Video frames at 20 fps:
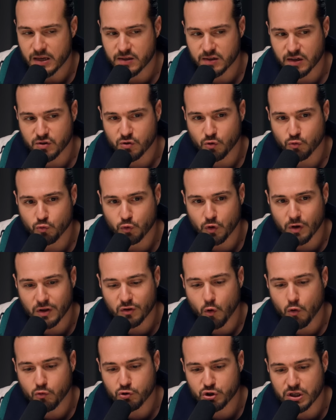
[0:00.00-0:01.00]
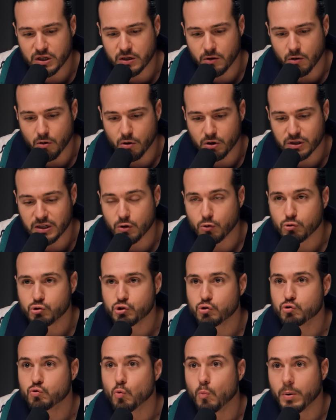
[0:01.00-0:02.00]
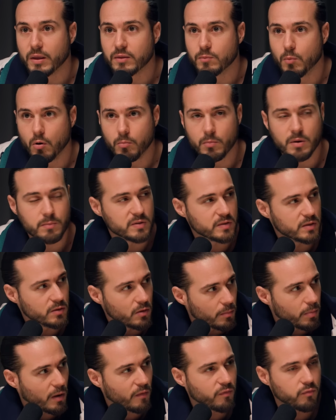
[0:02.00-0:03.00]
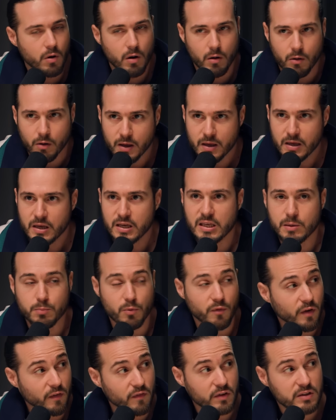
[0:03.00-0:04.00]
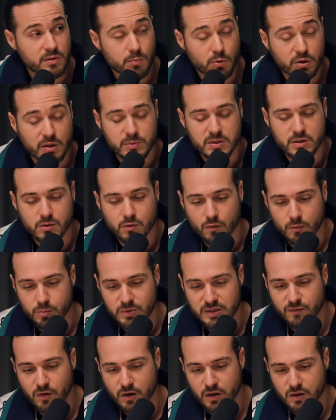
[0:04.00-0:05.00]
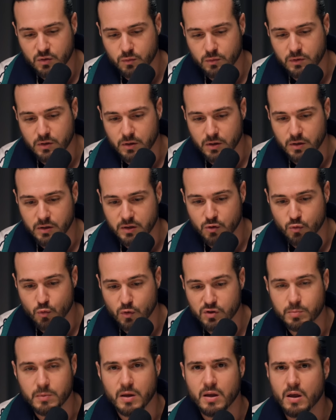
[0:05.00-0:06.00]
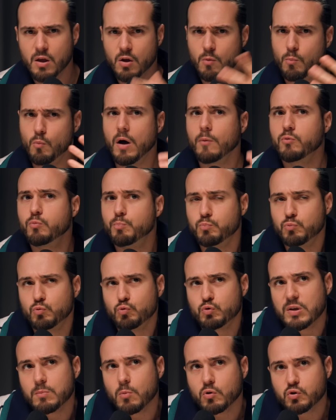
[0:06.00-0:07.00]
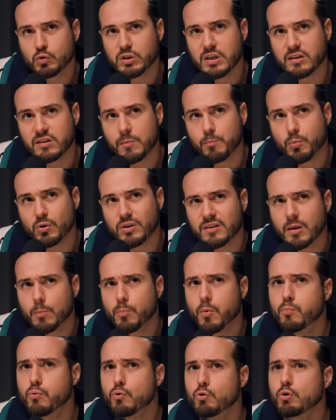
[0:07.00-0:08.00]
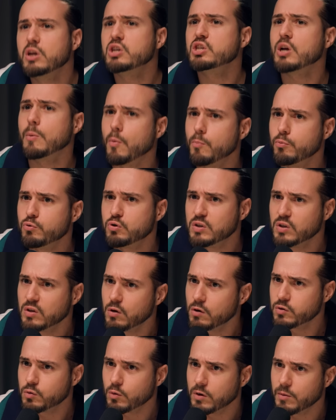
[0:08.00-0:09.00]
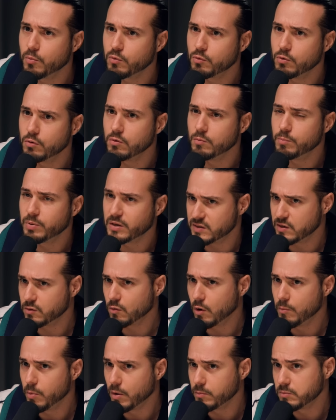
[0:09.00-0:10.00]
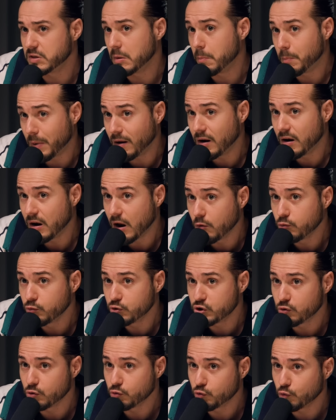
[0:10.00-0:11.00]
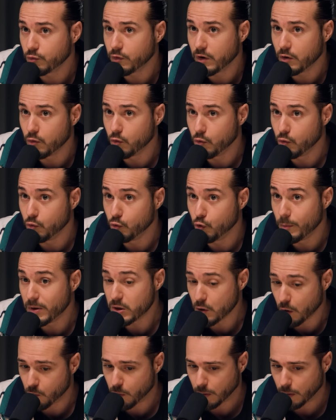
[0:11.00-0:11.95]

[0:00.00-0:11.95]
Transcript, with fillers: et ce serait sans doute étrange qu'il en change complètement, même si parfois il peut faire effectivement des petites, variations des, nuances, mais moi, tous ces morceaux qui étaient peut-être un peu plus légers, un peu plus single sur les précédents albums, c'est pas là où je le trouvais le meilleur,